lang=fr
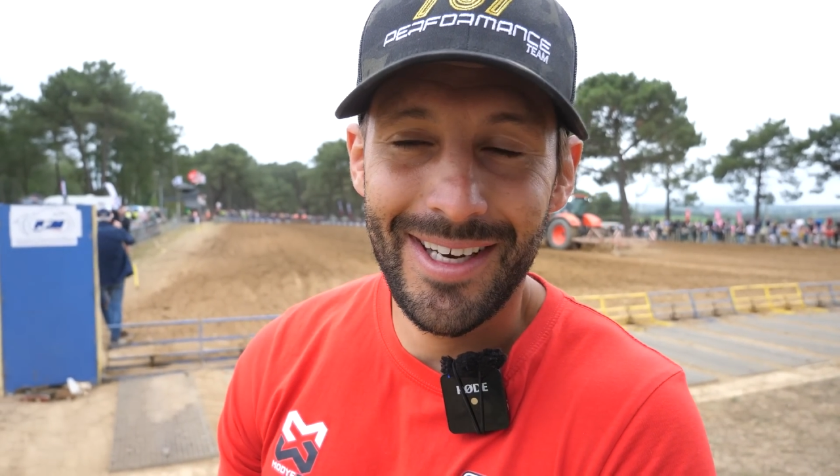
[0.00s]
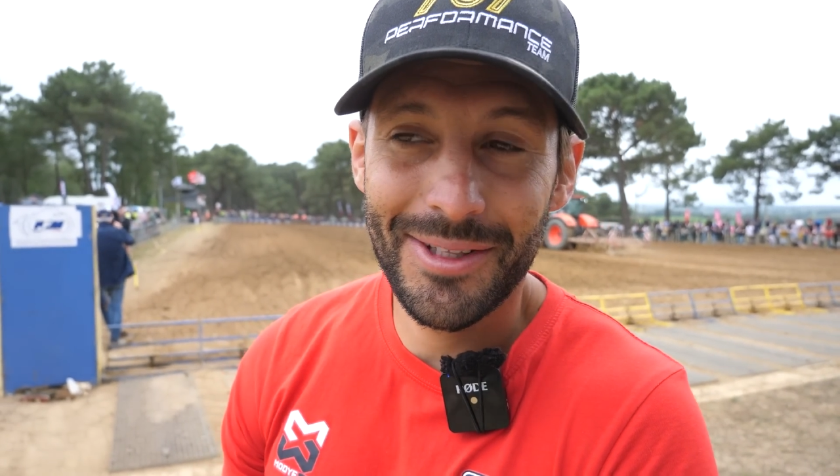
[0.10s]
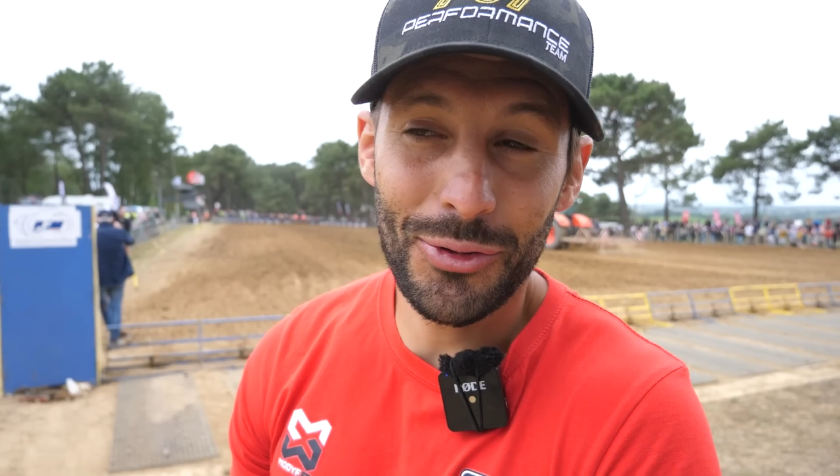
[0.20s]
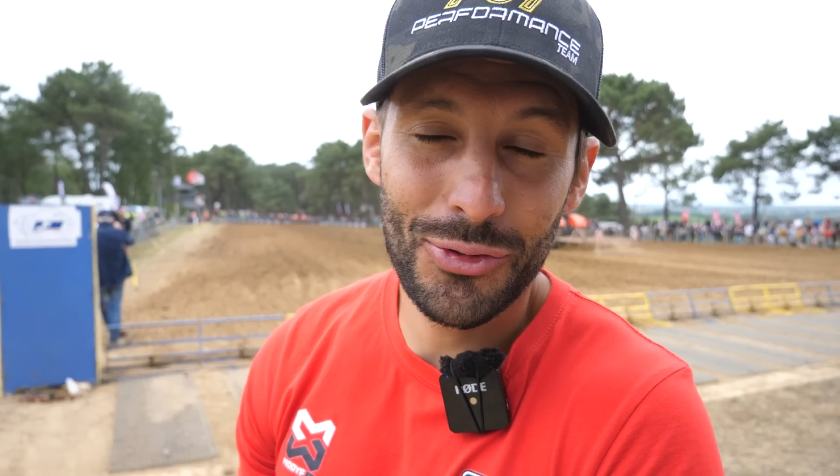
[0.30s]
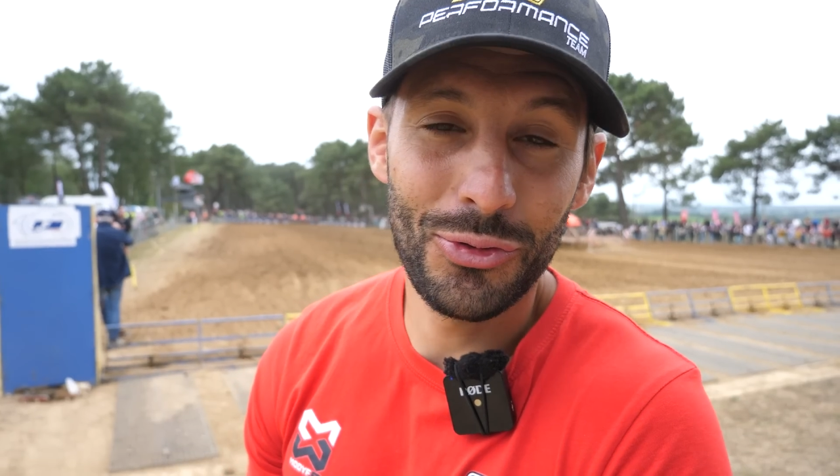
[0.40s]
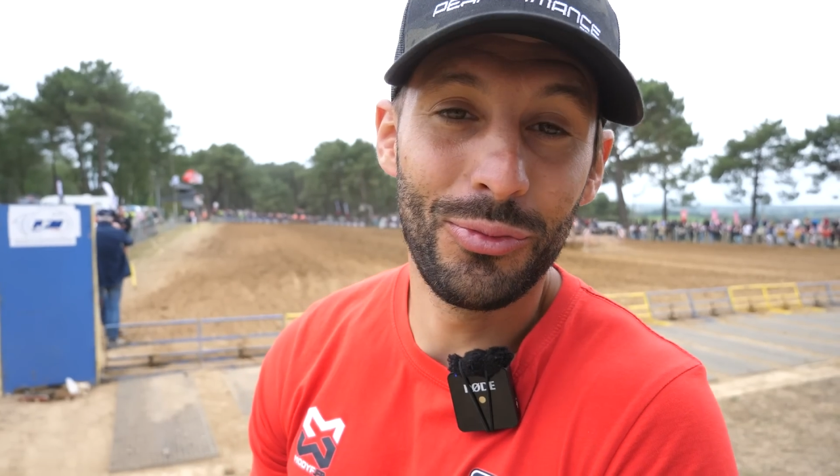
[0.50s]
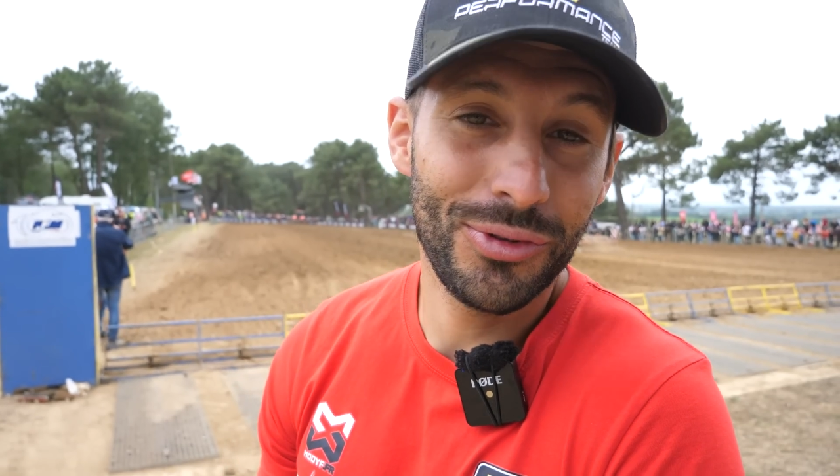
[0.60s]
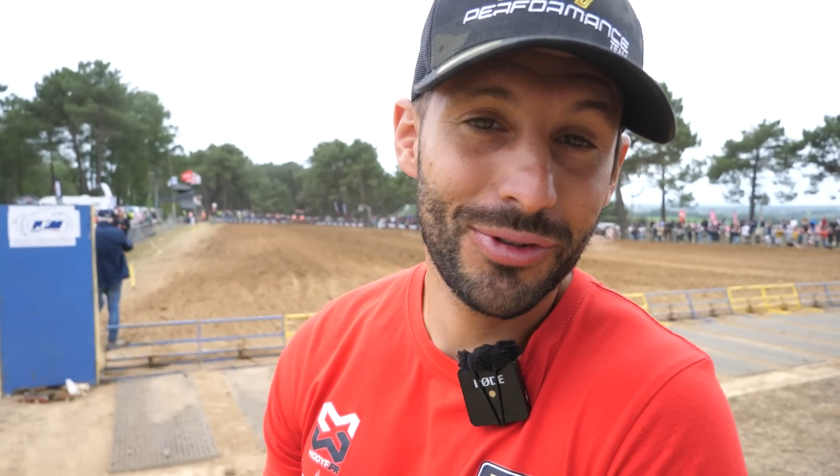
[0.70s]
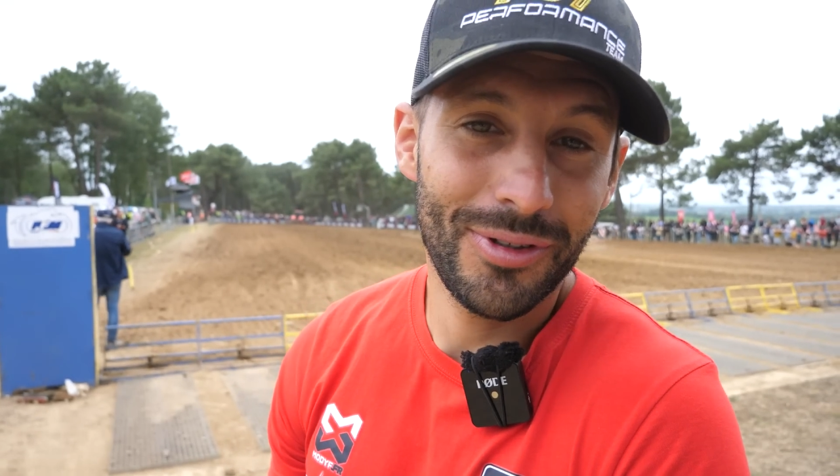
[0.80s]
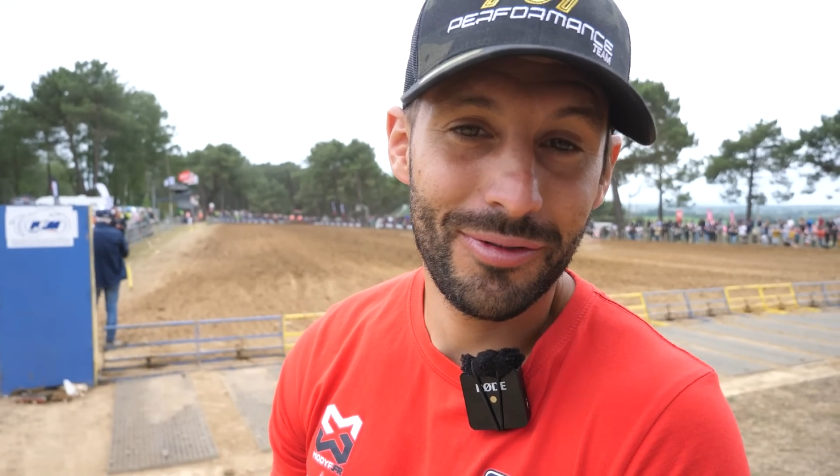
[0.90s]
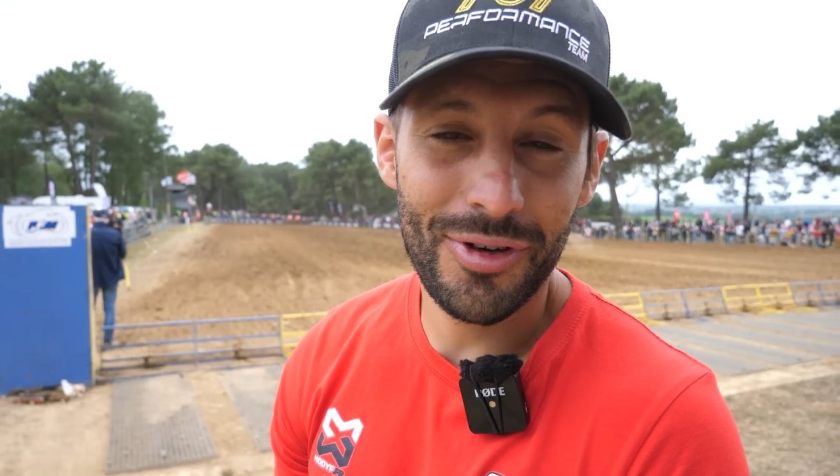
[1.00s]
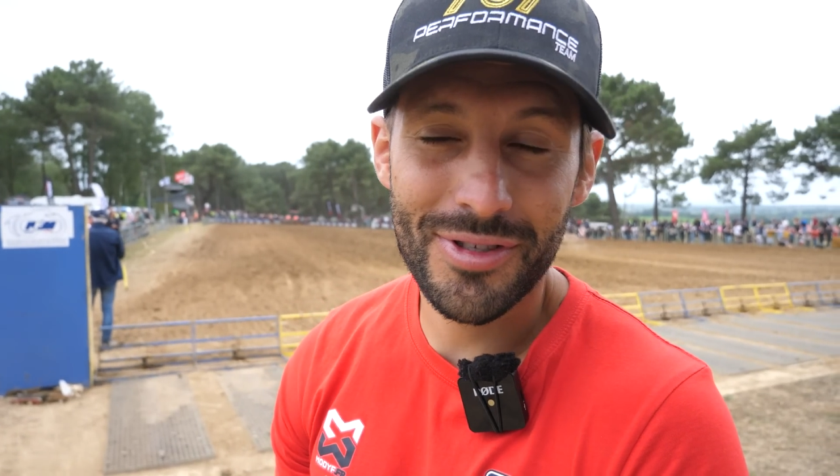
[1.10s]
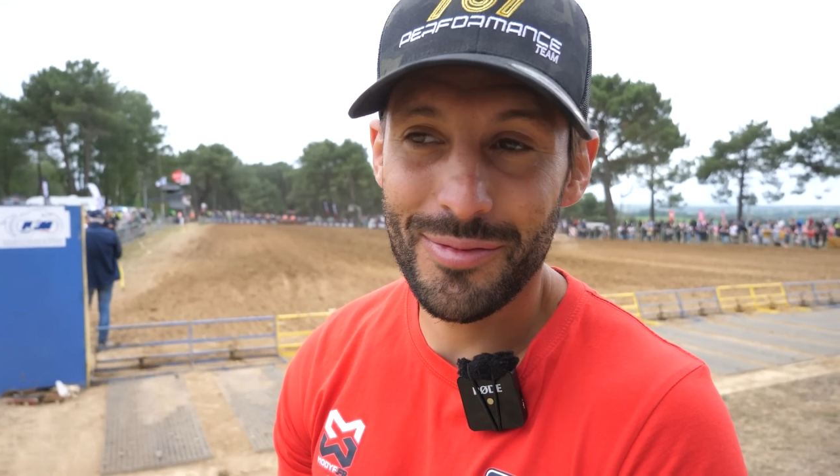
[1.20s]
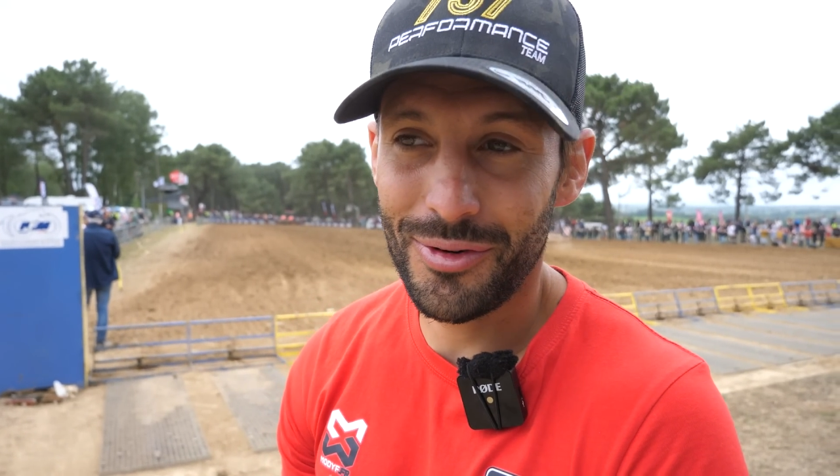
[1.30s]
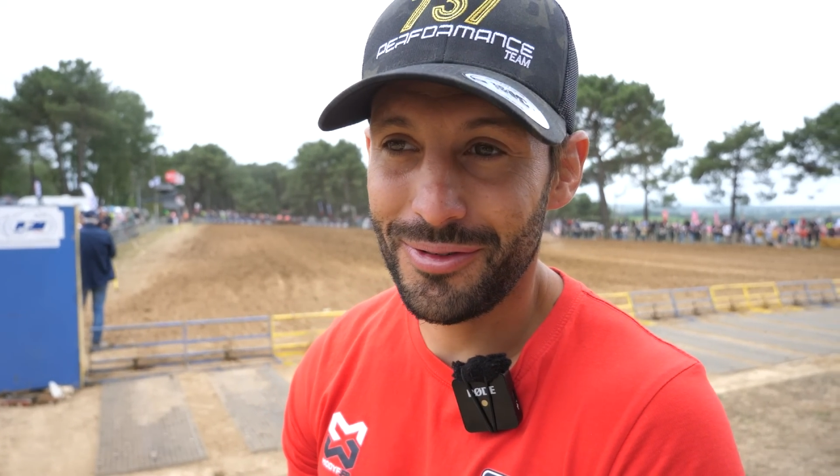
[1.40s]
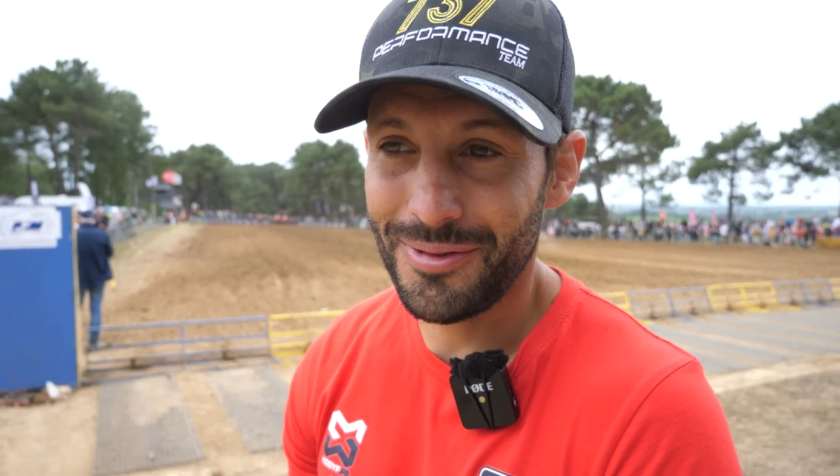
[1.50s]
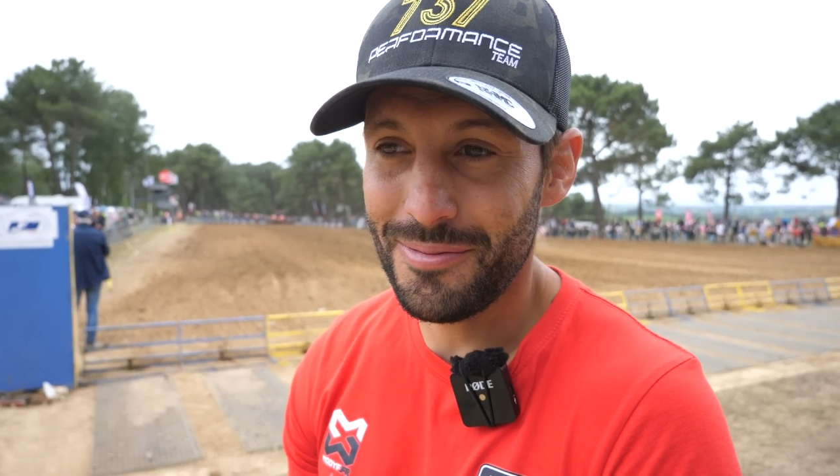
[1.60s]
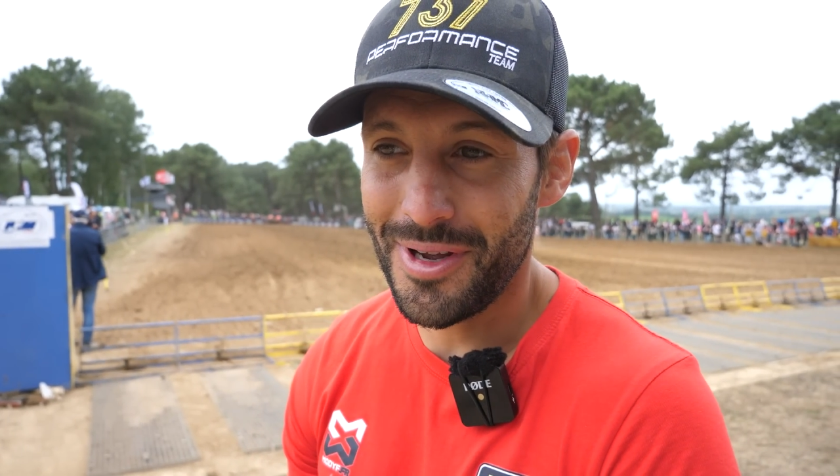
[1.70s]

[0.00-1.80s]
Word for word: La tension monte forcément,